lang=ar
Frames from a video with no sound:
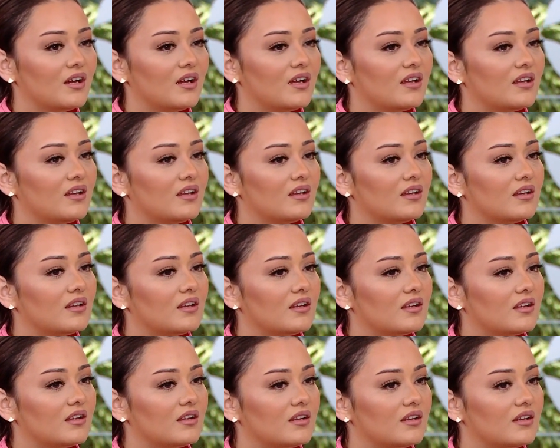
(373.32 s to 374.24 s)

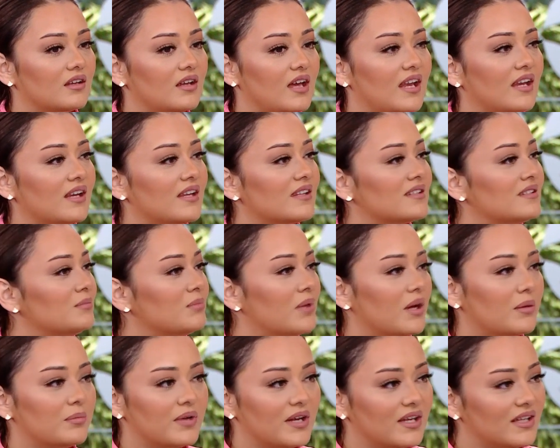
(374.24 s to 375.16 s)
آه، انا نادين
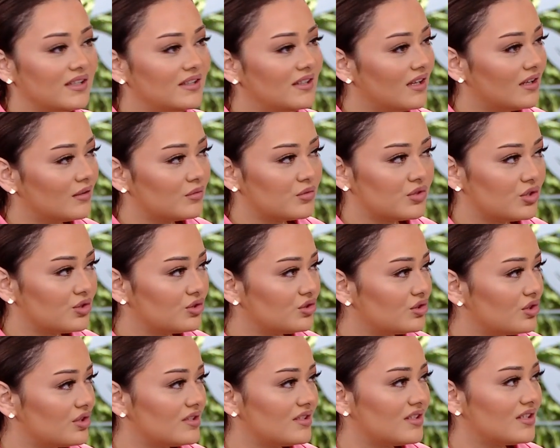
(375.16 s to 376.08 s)
بحبها جدا على المستوى
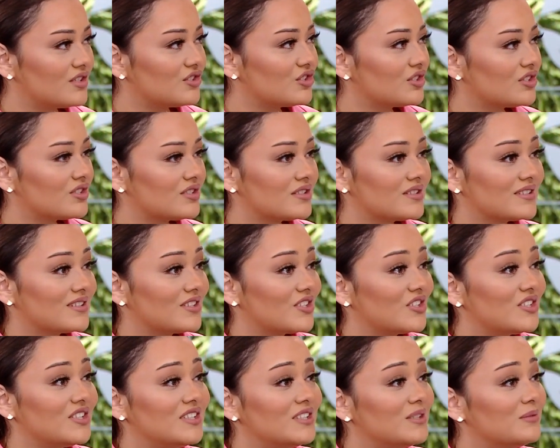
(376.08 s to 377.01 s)
الشخصي هي شخص
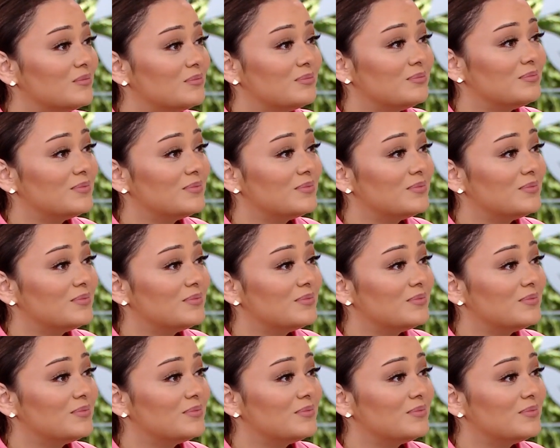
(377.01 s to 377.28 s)
طيب